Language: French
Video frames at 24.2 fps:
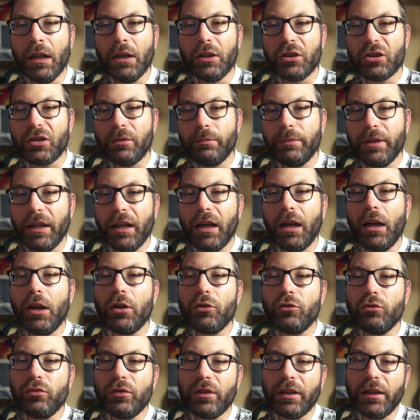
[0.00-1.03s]
j'aime bien
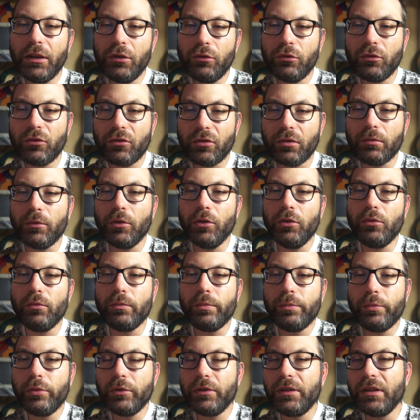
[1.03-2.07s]
rajouter justement une
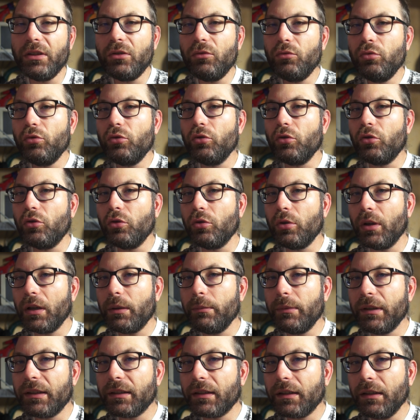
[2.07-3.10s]
petite touche de
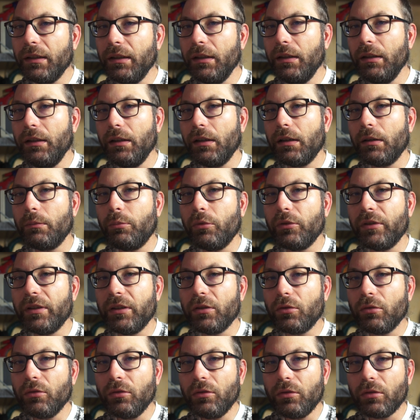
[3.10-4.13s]
colorimétrie, un
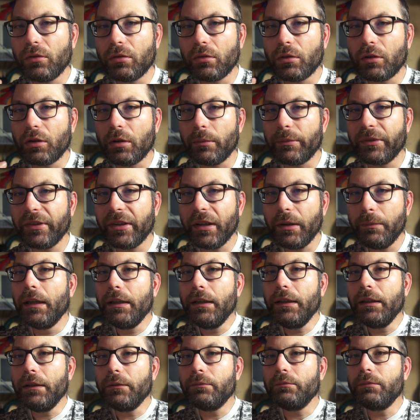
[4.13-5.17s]
petit truc euh, comme ça.
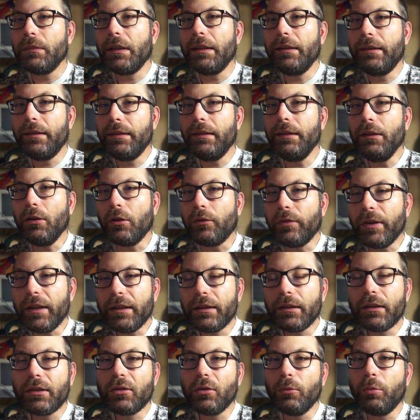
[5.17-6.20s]
Et ici, en
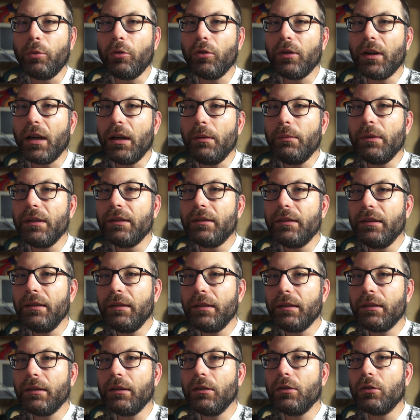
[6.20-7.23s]
fait, ce programme
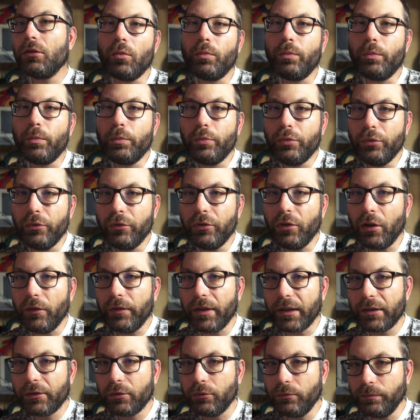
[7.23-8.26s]
existe euh, en plusieurs
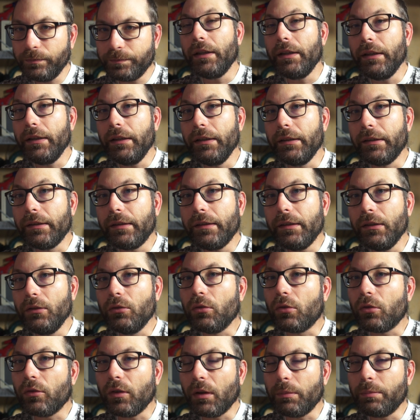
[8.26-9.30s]
versions. Et ici,
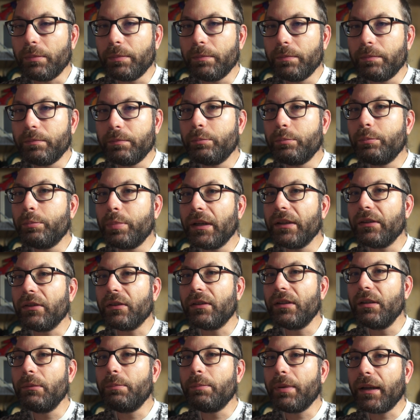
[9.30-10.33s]
donc, on va
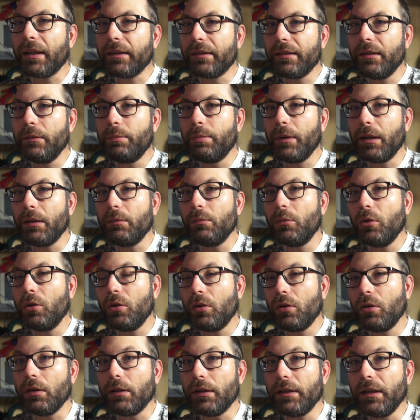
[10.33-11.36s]
présenter
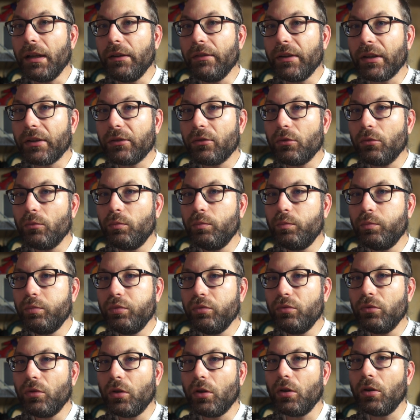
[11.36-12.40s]
principalement la version
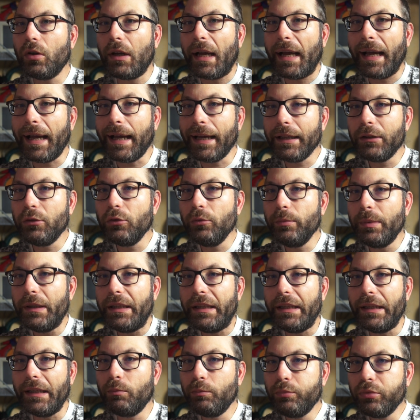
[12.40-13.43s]
pour
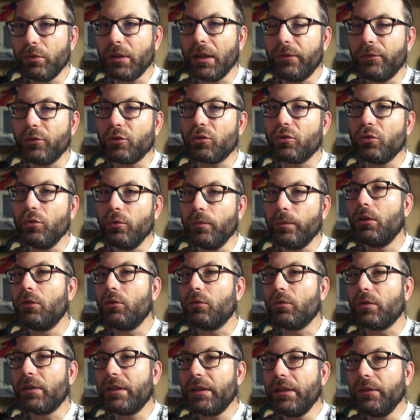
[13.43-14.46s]
Adobe pour la photo,
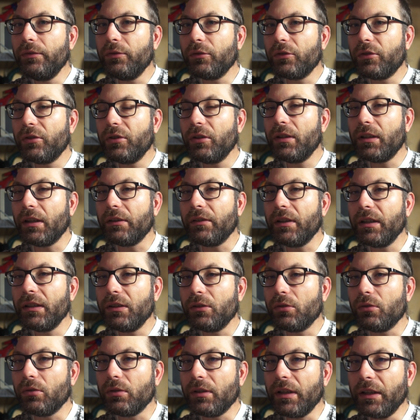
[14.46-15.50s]
donc qui fonctionne
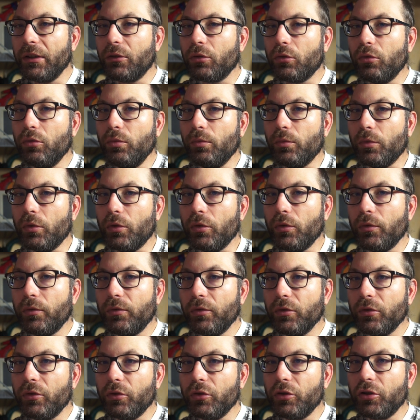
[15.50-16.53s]
avec Lightroom,
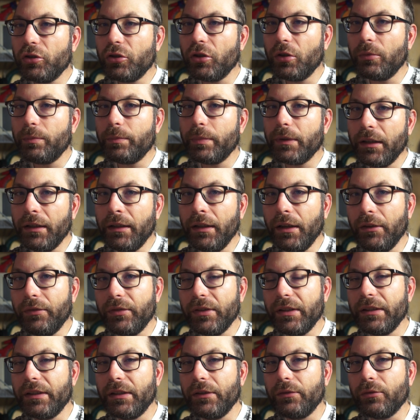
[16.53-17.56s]
Photoshop et
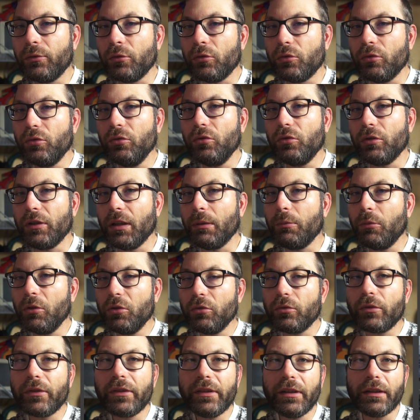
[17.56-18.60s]
Affinity Photo notamment.
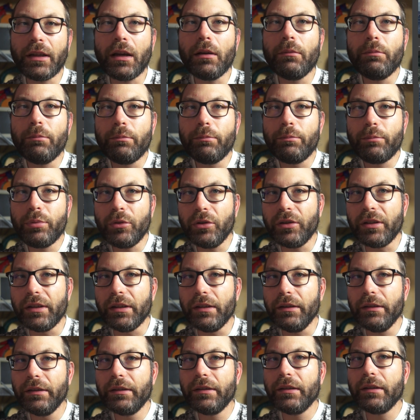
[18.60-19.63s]
Donc c'est un
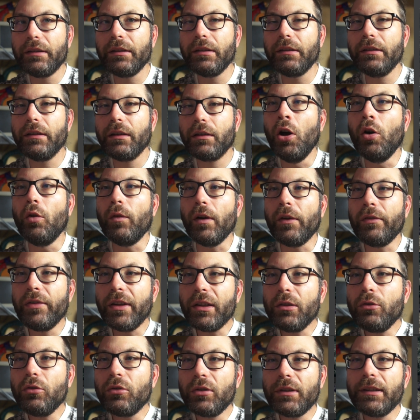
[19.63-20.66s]
plugin, c'est-à-dire on va
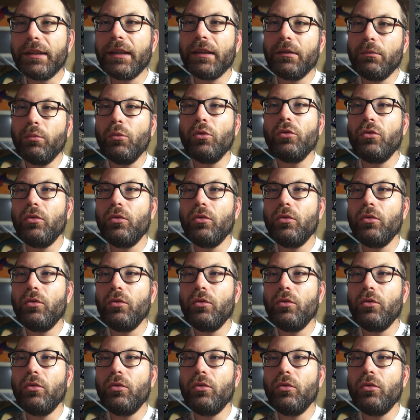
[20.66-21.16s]
faire notre traitement